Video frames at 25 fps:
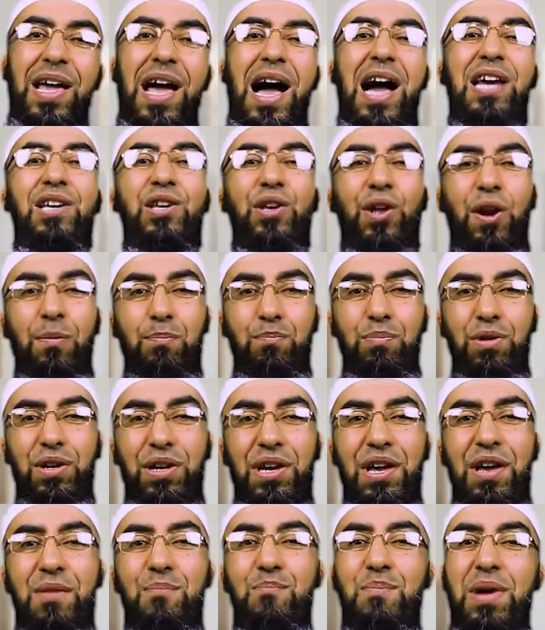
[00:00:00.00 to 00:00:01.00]
أي
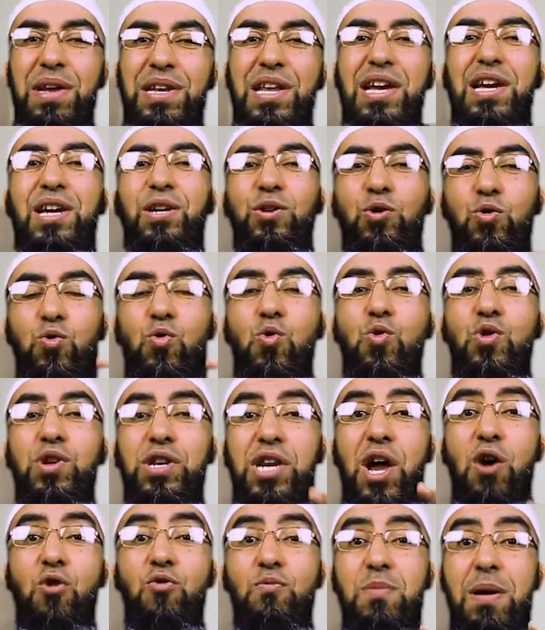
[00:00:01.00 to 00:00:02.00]
ربي منعته
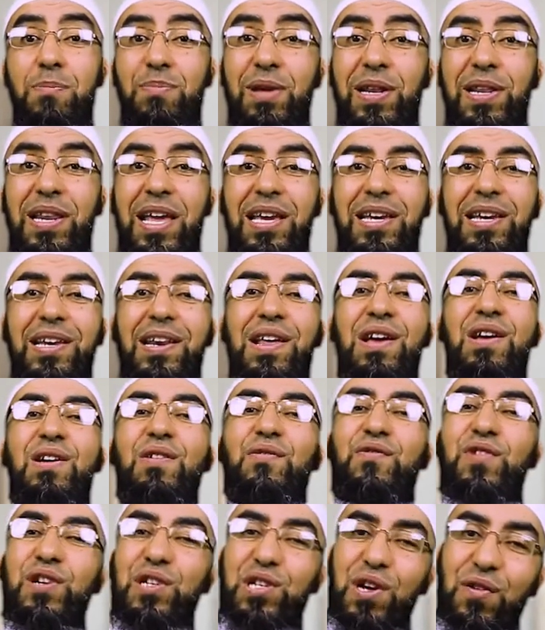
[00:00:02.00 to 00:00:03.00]
النوم بالليل
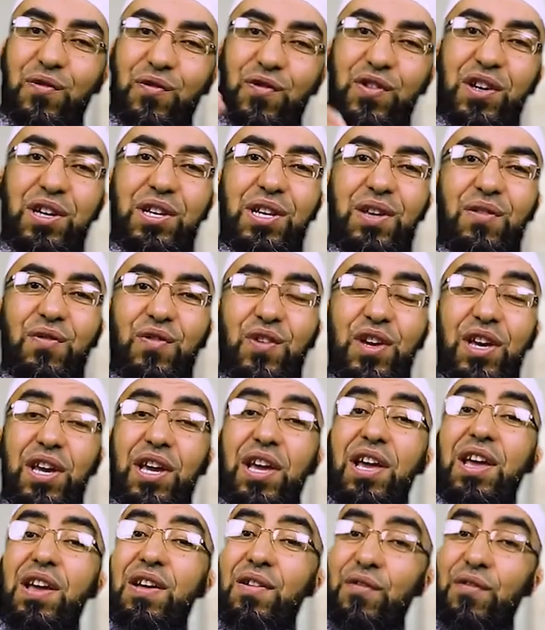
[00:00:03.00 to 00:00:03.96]
فشفعني فيه